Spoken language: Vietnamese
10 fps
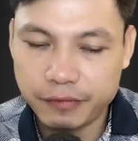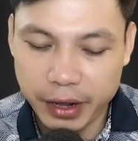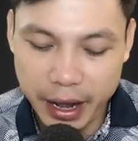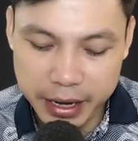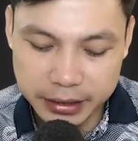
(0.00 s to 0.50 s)

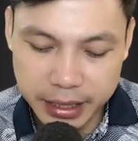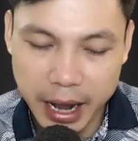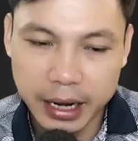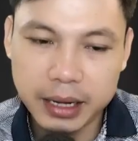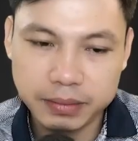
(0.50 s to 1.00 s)
Kệ
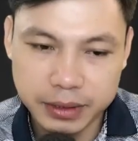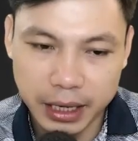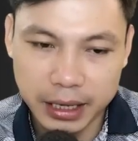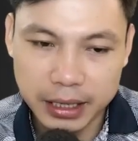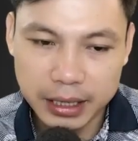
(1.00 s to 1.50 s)
cha chúng
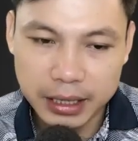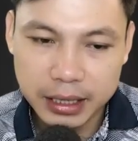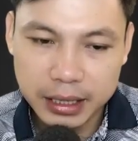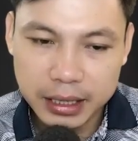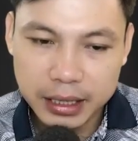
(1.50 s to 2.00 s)
mày đó,
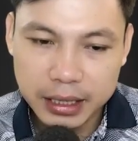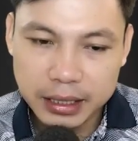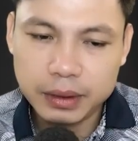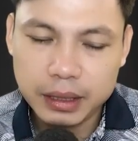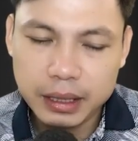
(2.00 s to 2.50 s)
tốt nhất
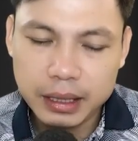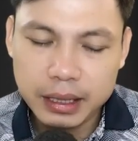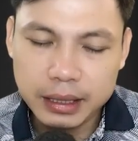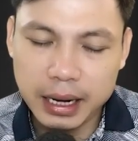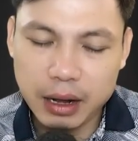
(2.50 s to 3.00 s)
là mau cút
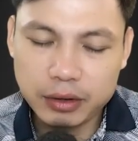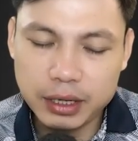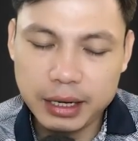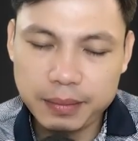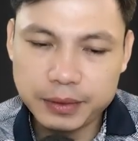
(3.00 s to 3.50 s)
về nhà
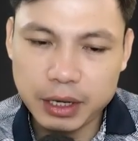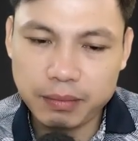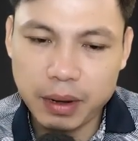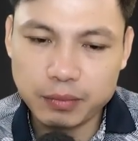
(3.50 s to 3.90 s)
chúng mày đi.